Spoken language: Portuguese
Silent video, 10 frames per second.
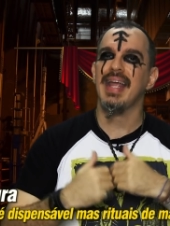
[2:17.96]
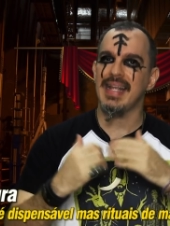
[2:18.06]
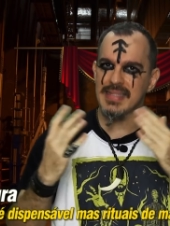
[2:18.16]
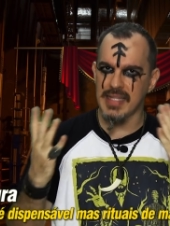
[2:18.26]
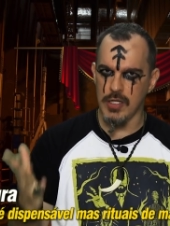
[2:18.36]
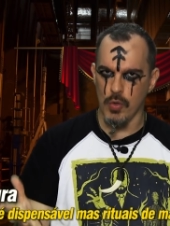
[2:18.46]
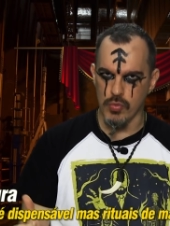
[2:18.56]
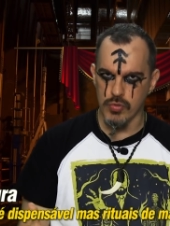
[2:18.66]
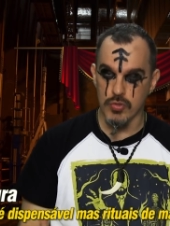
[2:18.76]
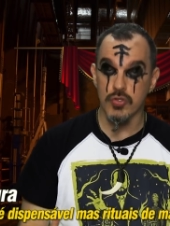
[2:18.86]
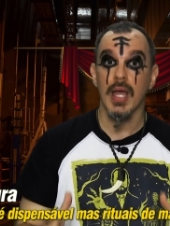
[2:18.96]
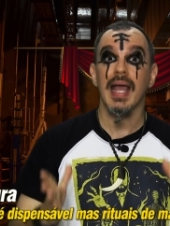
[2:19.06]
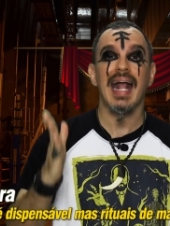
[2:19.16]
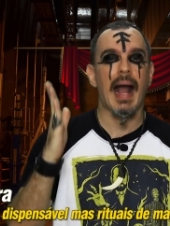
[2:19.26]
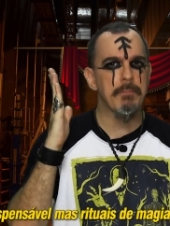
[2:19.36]
entre outros.
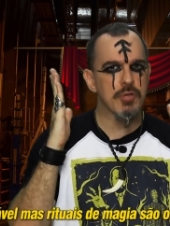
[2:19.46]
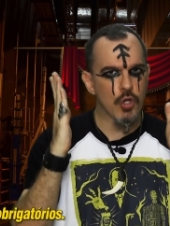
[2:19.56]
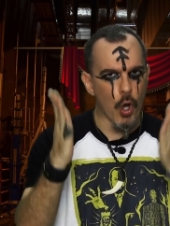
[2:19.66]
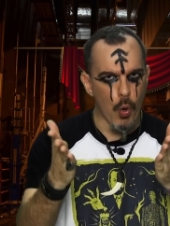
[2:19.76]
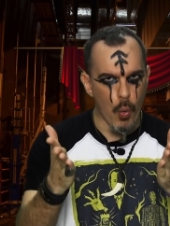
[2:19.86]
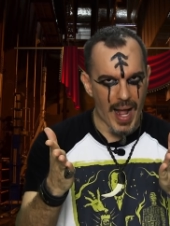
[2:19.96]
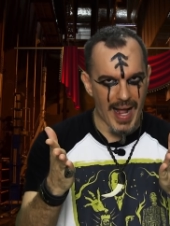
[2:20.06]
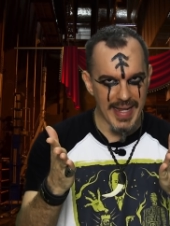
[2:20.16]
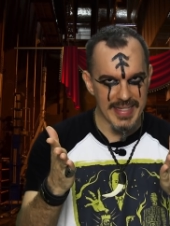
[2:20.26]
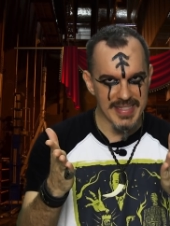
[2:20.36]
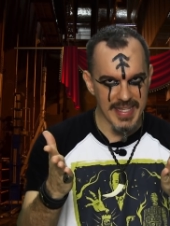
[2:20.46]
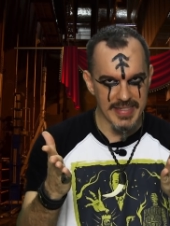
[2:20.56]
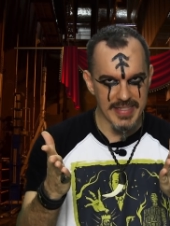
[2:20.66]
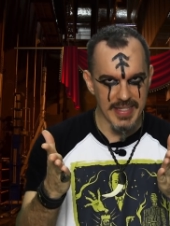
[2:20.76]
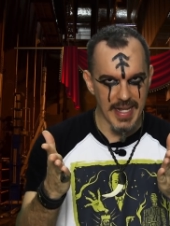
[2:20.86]
Captou a
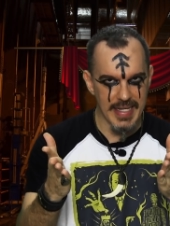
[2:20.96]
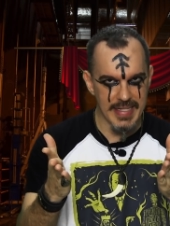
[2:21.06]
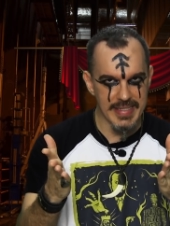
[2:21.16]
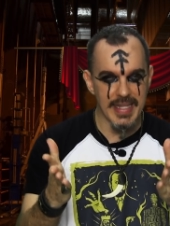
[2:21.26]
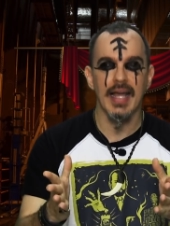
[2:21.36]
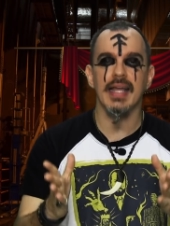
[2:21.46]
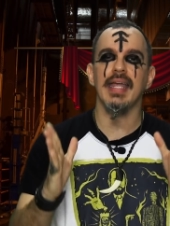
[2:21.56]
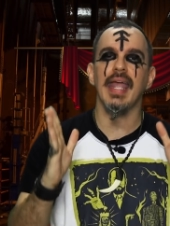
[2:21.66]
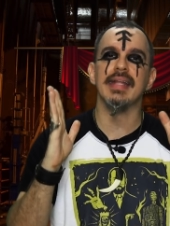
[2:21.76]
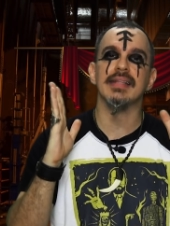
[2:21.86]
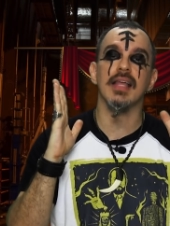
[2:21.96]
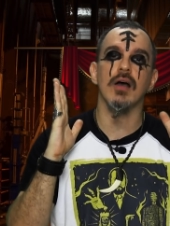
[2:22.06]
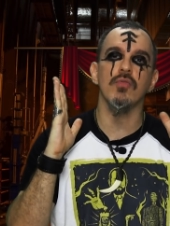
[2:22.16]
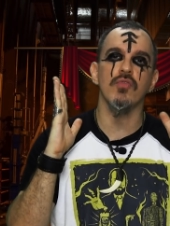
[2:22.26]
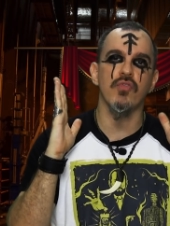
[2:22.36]
essência da lista?
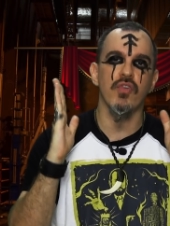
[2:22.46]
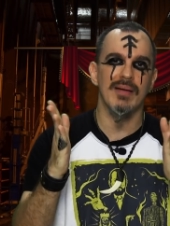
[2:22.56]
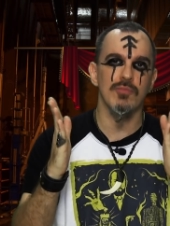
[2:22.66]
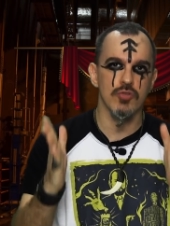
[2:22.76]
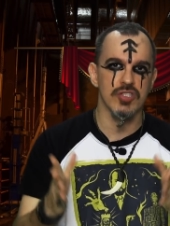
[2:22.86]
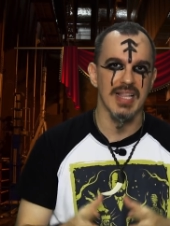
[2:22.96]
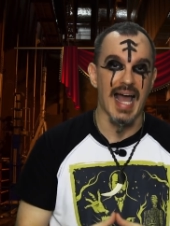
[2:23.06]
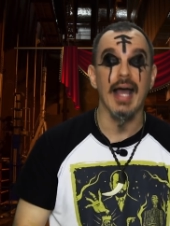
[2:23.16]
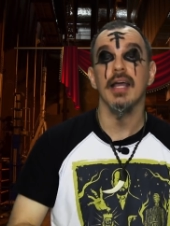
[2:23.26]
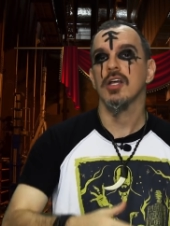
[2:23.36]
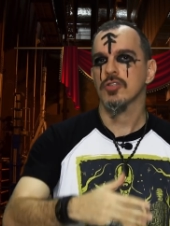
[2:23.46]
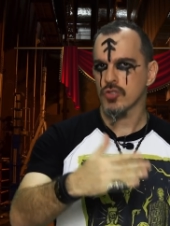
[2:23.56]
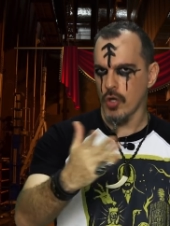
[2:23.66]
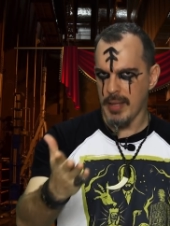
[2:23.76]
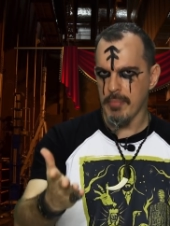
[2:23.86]
Então vamos lá.
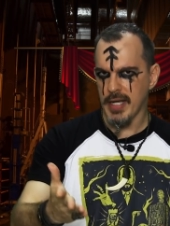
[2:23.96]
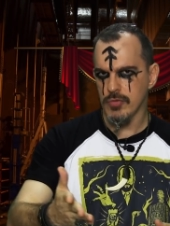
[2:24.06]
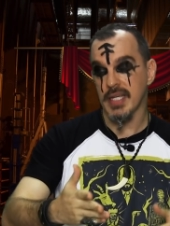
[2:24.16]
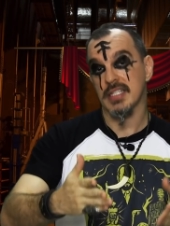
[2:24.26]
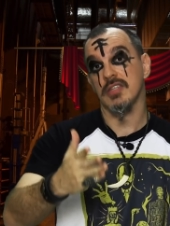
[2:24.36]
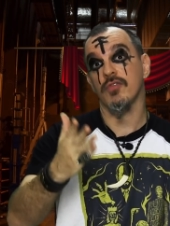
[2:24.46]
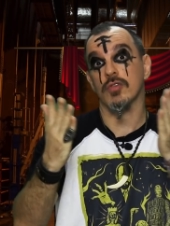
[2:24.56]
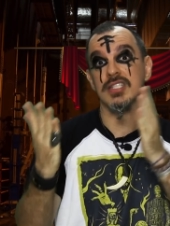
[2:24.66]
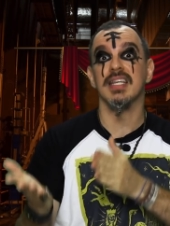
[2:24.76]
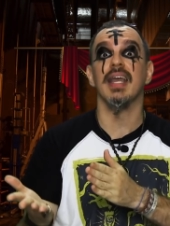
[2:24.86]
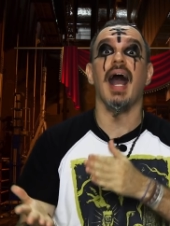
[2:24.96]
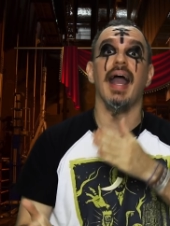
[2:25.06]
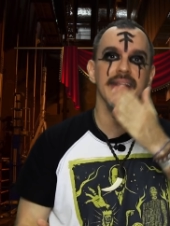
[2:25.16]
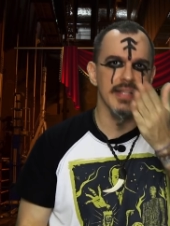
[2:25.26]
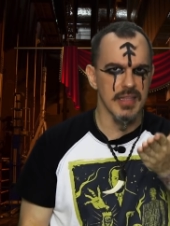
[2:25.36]
Só lembrando que se você
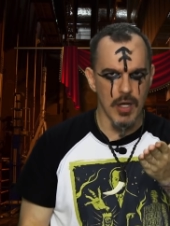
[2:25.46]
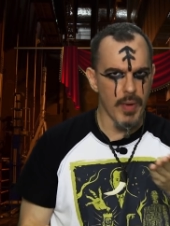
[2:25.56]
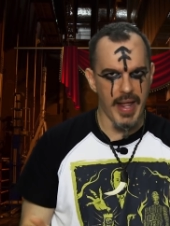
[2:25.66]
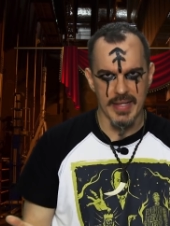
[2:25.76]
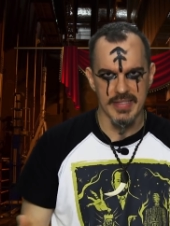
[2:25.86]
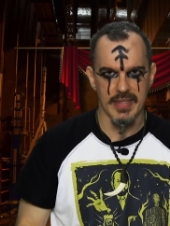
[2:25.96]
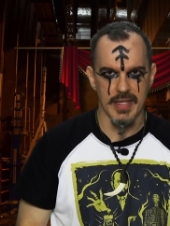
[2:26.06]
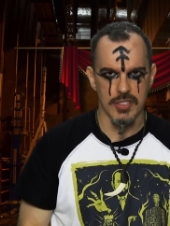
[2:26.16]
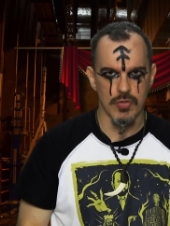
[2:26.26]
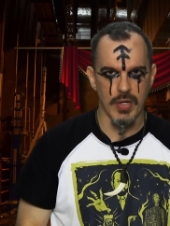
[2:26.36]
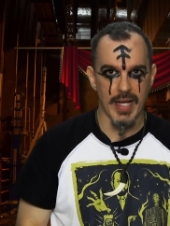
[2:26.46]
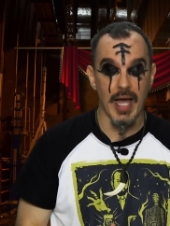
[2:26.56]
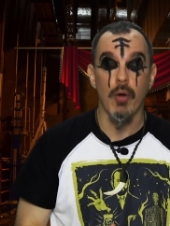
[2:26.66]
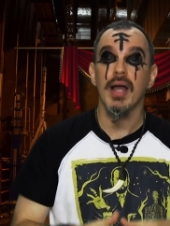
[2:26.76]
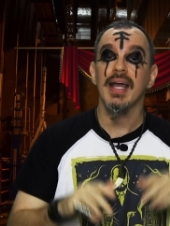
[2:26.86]
ainda não é assinante do
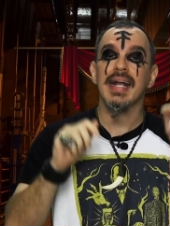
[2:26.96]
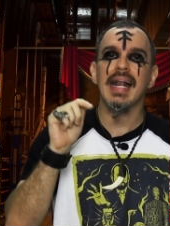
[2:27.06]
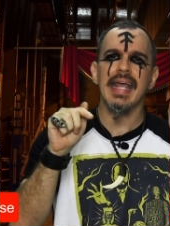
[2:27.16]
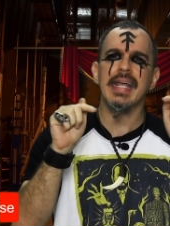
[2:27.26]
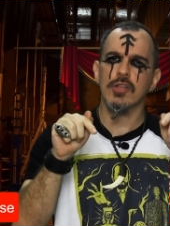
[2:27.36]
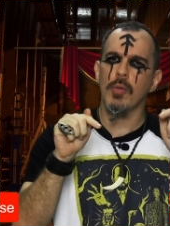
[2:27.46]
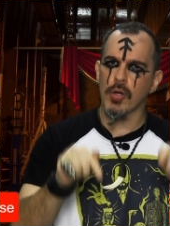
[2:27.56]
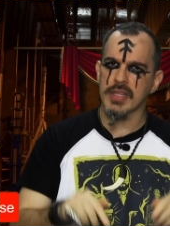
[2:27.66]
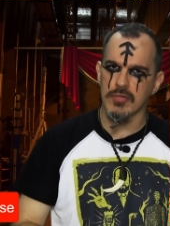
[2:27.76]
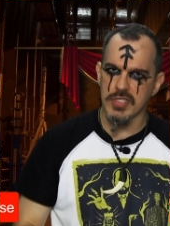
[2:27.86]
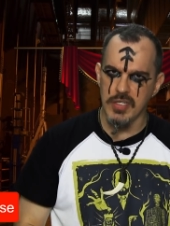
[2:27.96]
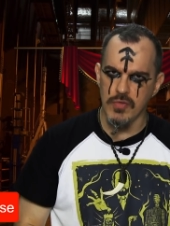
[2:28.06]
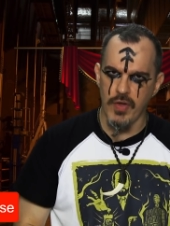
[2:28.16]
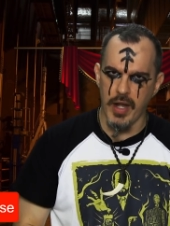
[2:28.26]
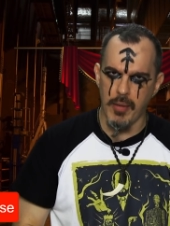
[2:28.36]
canal, clique no
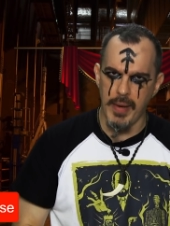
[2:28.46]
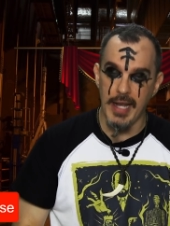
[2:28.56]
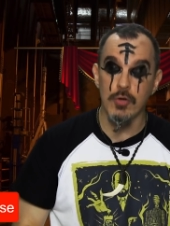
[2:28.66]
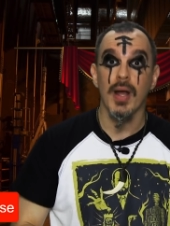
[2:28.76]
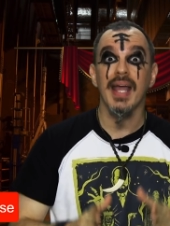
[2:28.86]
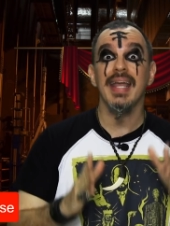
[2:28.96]
botãozinho vermelho,